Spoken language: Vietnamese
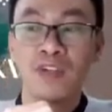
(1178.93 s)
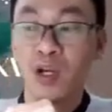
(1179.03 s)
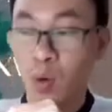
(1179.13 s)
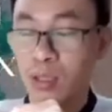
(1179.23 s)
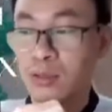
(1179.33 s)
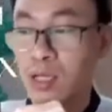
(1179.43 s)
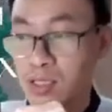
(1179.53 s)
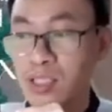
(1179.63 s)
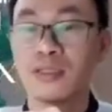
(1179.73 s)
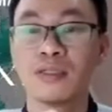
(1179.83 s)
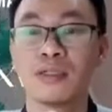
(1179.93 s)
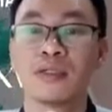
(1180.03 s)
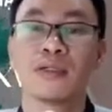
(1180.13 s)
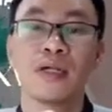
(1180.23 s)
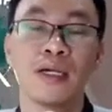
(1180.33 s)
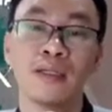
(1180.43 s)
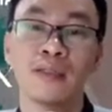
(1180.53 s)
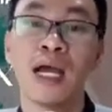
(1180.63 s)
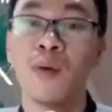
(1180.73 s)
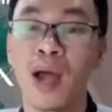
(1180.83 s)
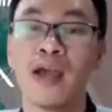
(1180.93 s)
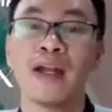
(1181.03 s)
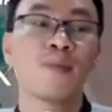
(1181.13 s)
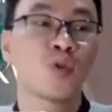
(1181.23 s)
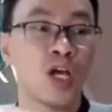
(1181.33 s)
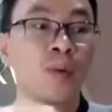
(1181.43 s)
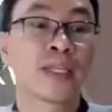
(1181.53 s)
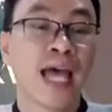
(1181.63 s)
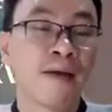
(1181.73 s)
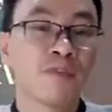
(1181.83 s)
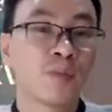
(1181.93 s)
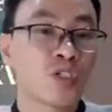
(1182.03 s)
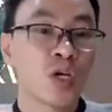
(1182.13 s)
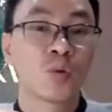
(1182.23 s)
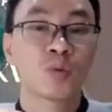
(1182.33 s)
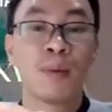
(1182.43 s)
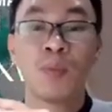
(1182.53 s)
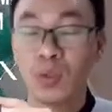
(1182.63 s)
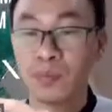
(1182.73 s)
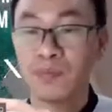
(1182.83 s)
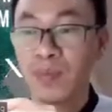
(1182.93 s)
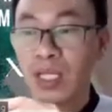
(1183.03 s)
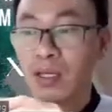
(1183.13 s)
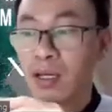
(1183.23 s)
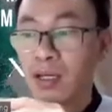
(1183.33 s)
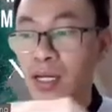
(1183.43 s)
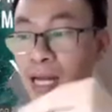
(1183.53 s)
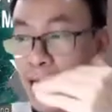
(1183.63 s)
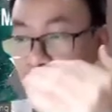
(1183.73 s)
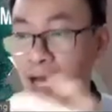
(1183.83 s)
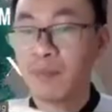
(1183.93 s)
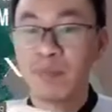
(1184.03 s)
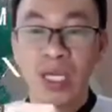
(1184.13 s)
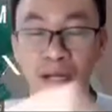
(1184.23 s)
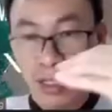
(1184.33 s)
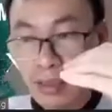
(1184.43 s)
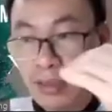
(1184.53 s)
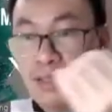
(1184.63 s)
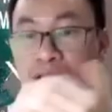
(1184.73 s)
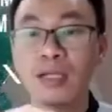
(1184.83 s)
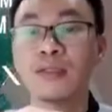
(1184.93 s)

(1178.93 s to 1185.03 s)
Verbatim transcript: về lụa thực sự đến đằng ngoài năm 1678 và 1681 để đặt hàng để hướng